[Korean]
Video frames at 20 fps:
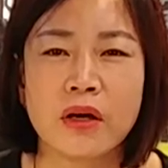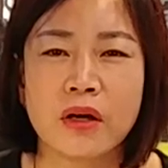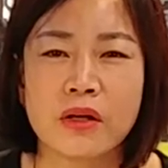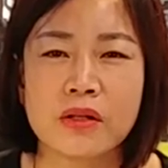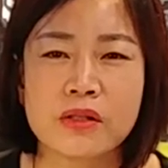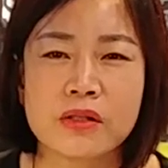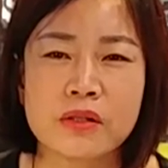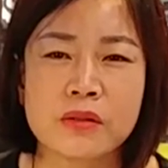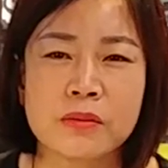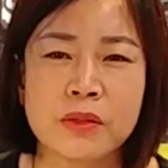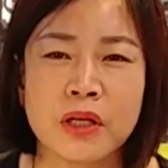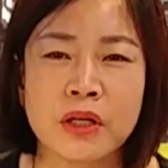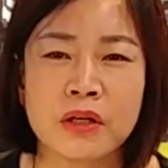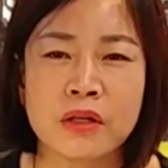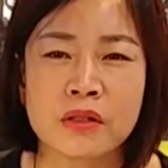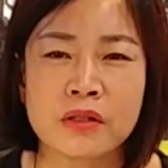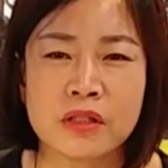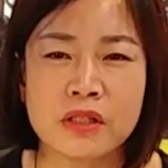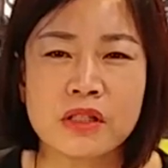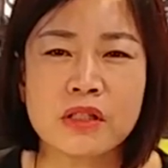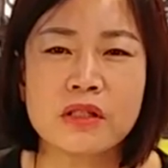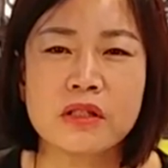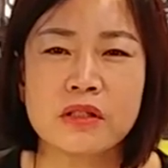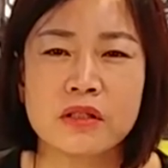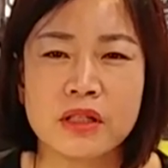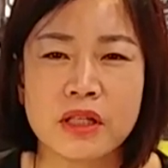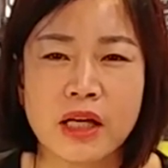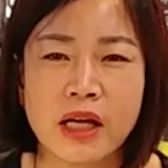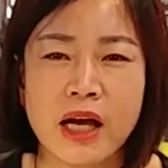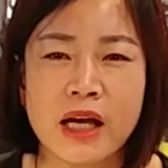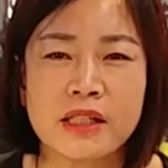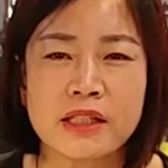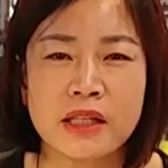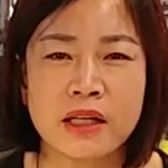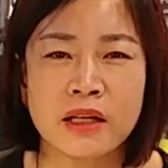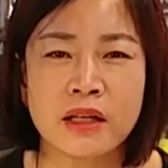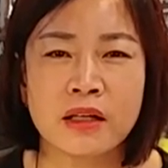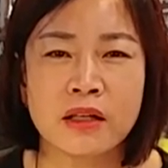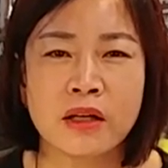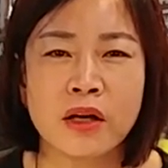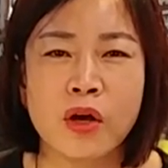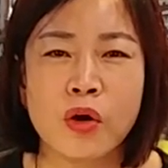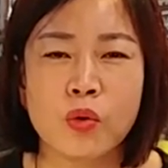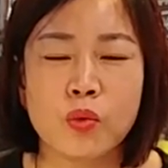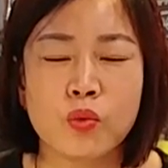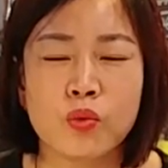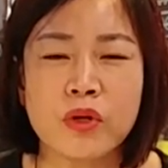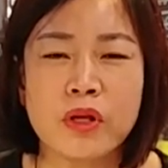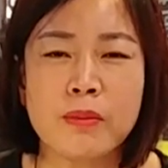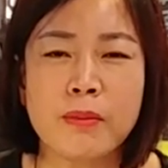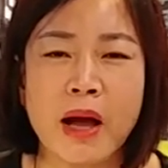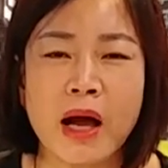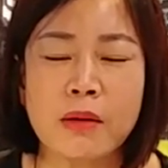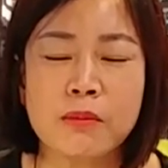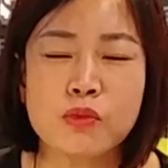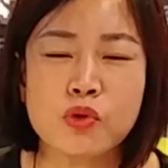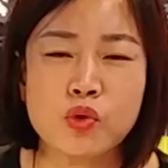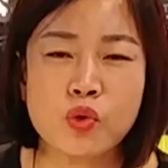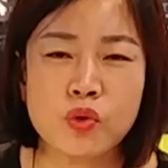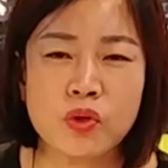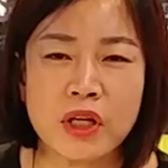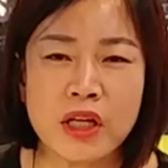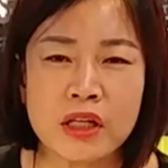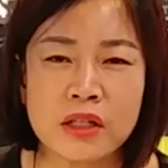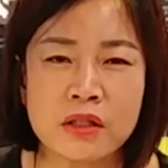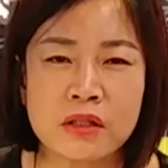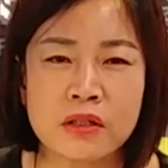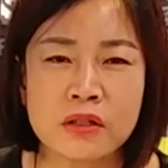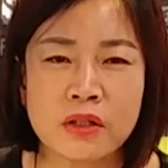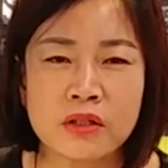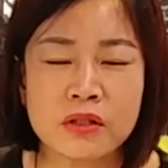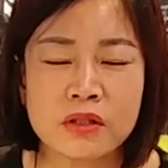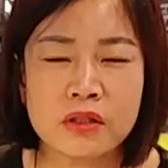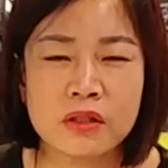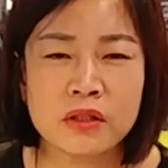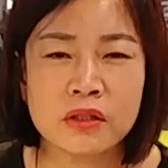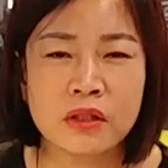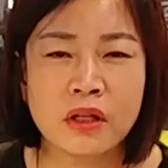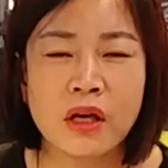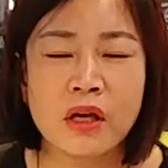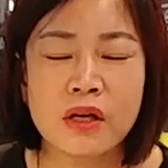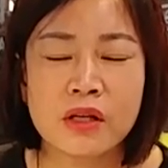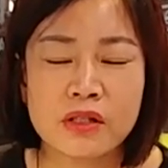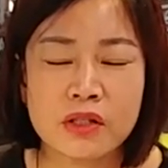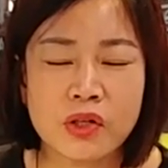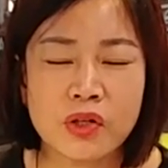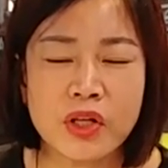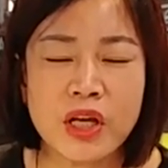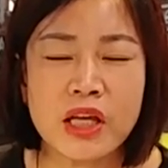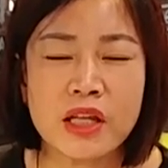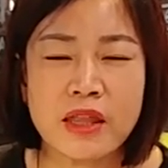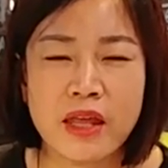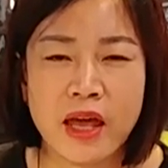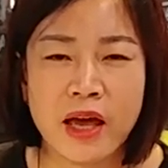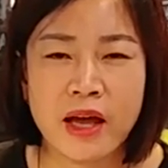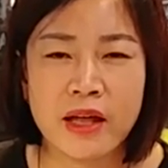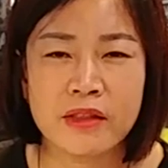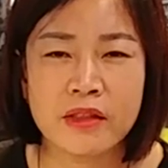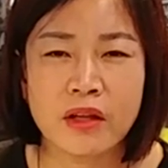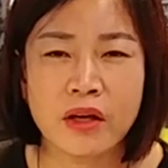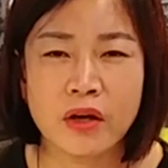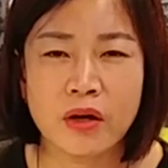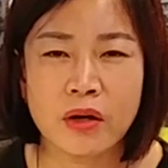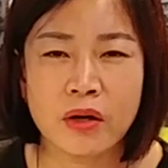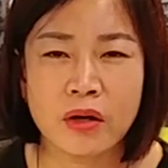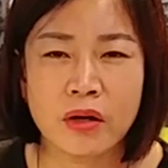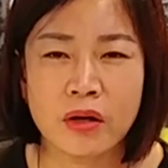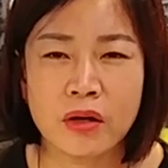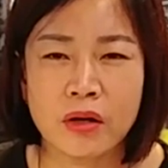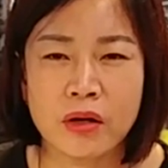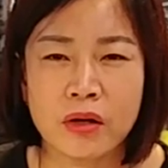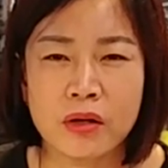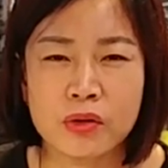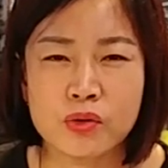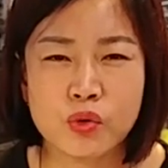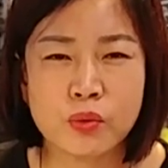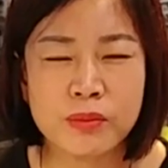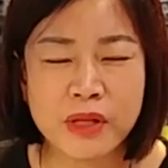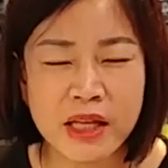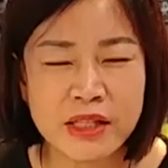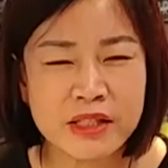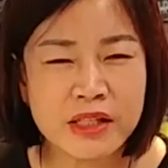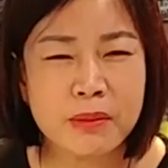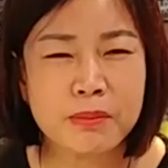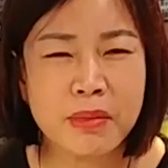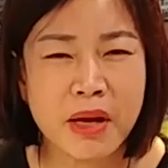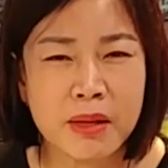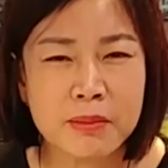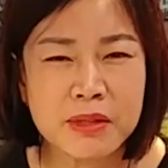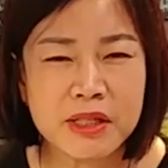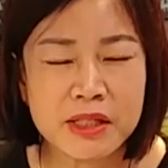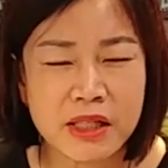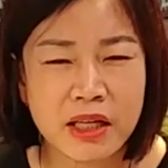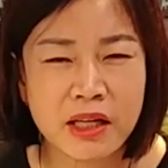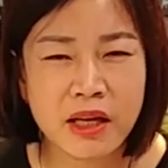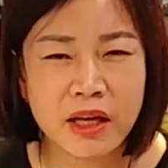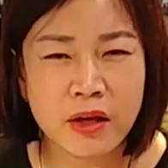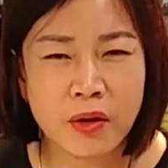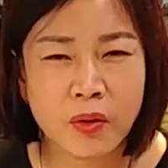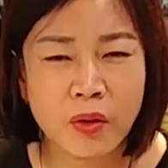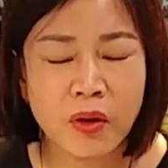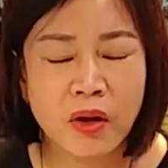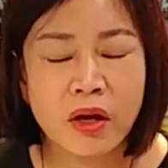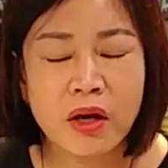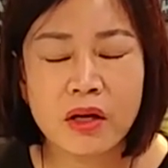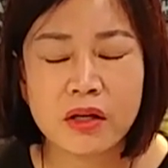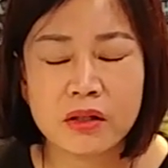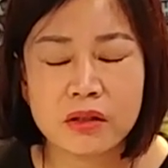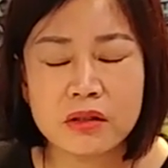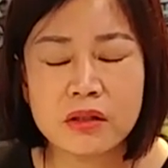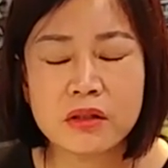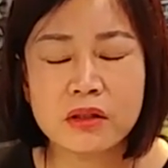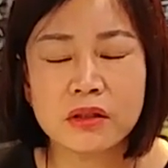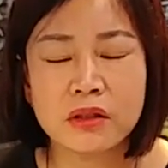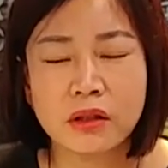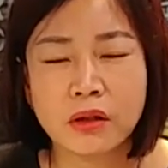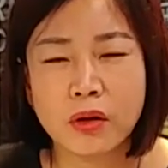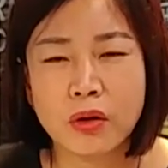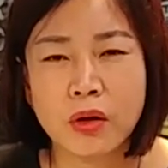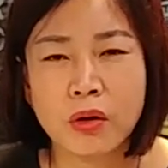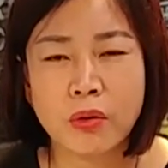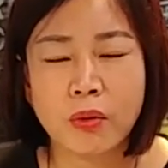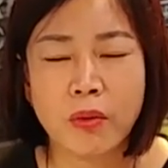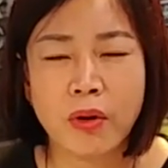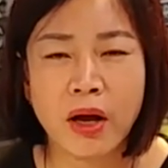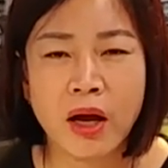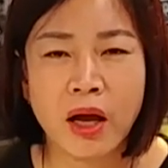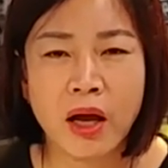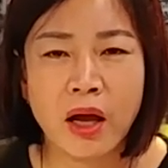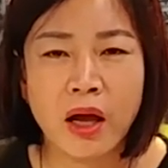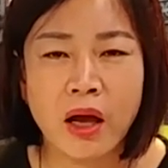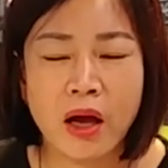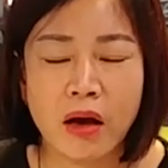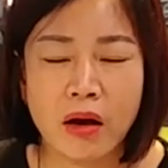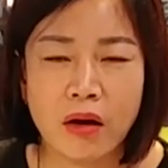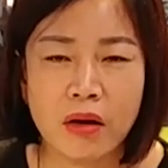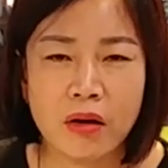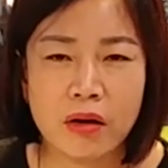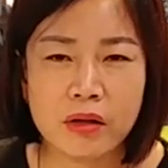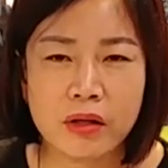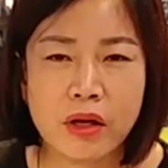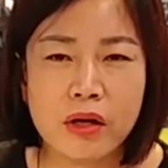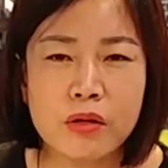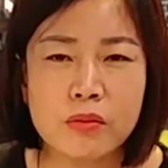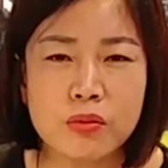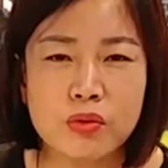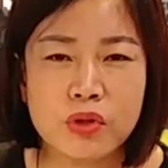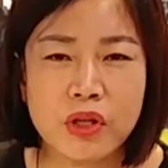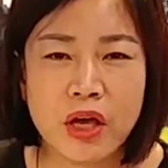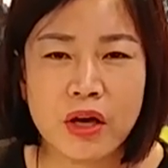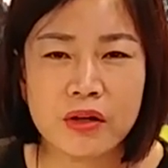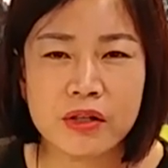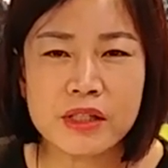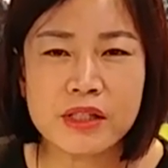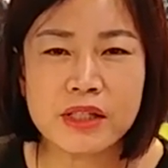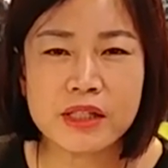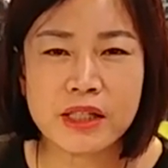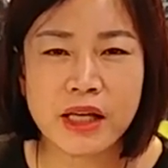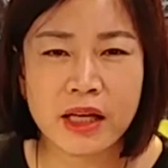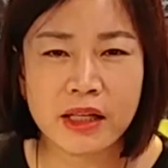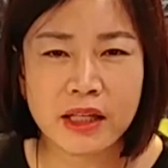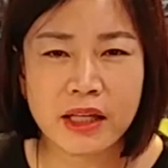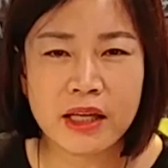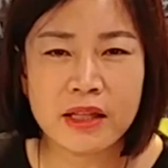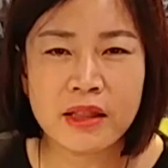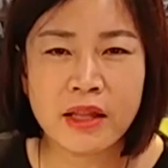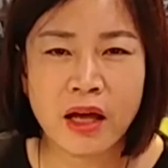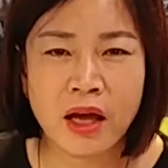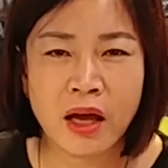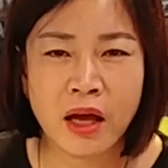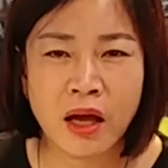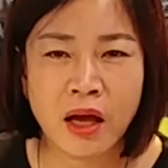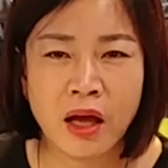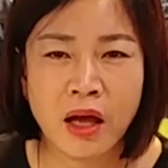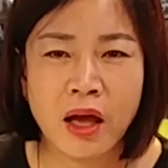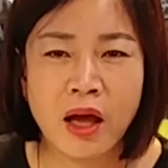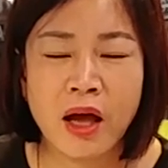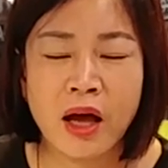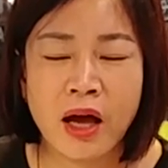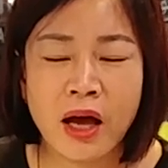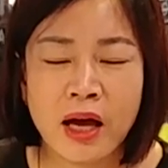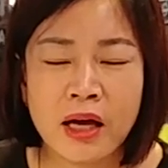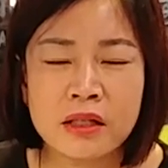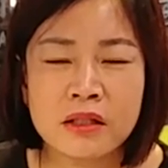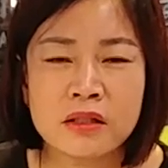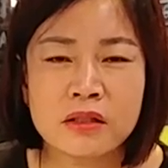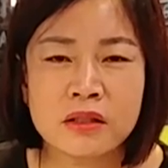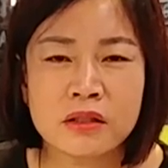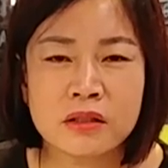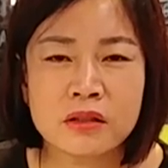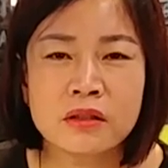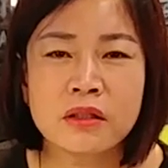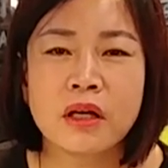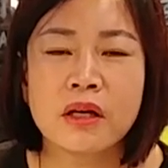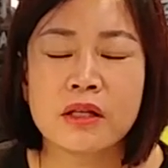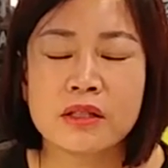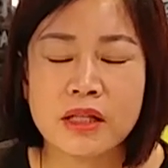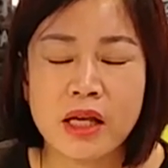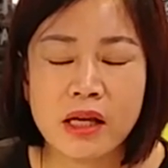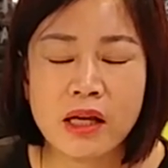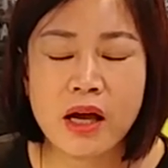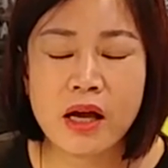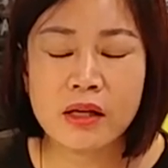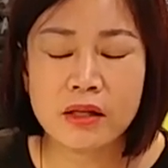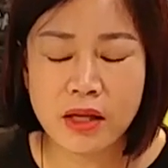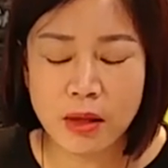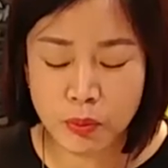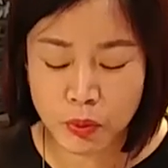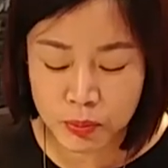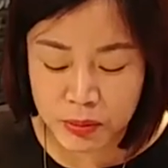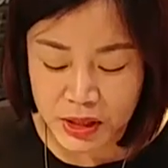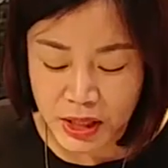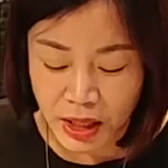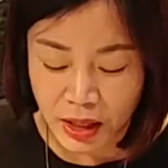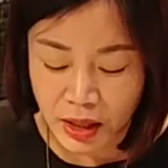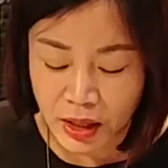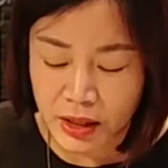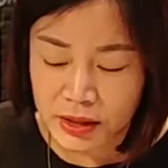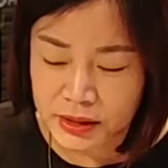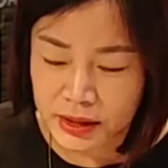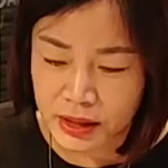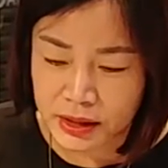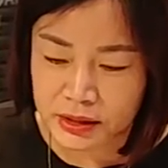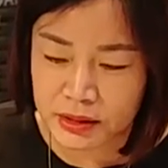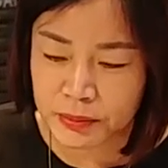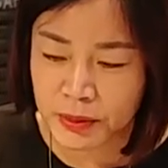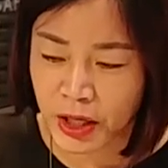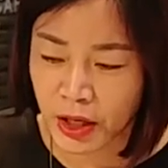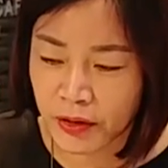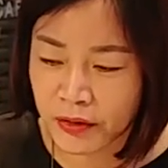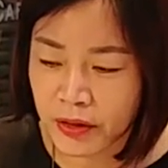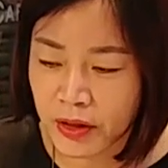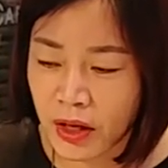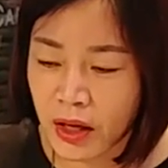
어쩌면 신들이 가장 우리 마음속에 있는 어떤 성에 대한 어, 좀 난잡함 있잖아요. 그런 것과 어, 결부되어 있지 않겠나 하는 생각을 해봅니다. 자, 그러면